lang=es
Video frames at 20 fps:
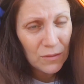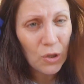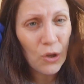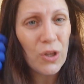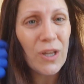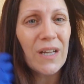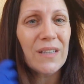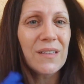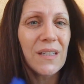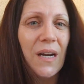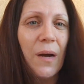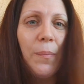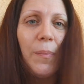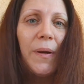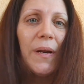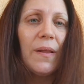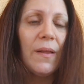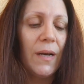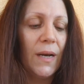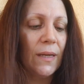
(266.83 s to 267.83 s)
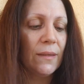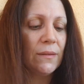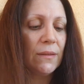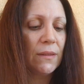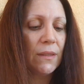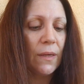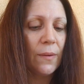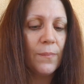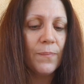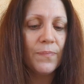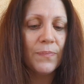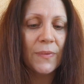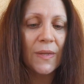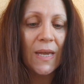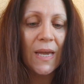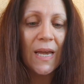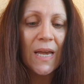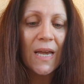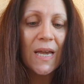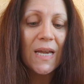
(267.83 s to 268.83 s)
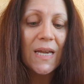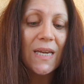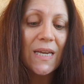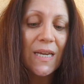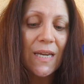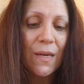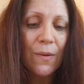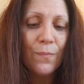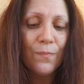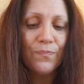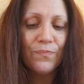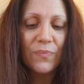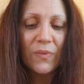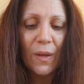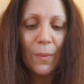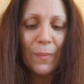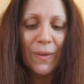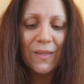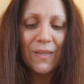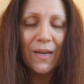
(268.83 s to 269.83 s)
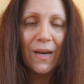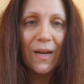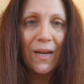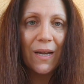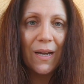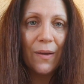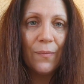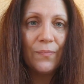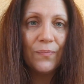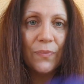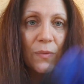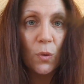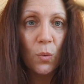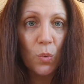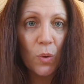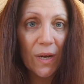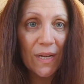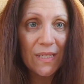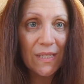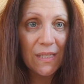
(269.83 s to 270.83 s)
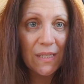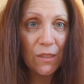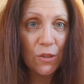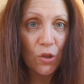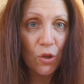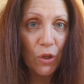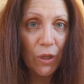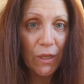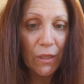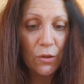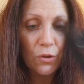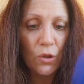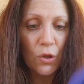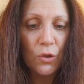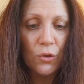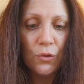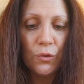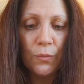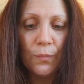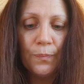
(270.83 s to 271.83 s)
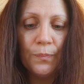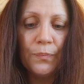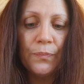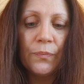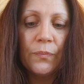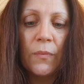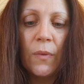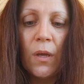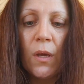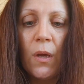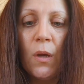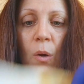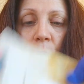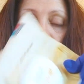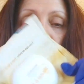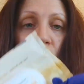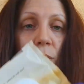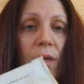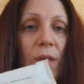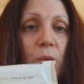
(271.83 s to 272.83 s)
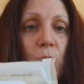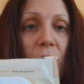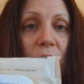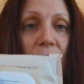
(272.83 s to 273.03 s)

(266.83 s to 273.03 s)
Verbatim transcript: no de atrás para adelante. Y me traje un ganchito de estos, unas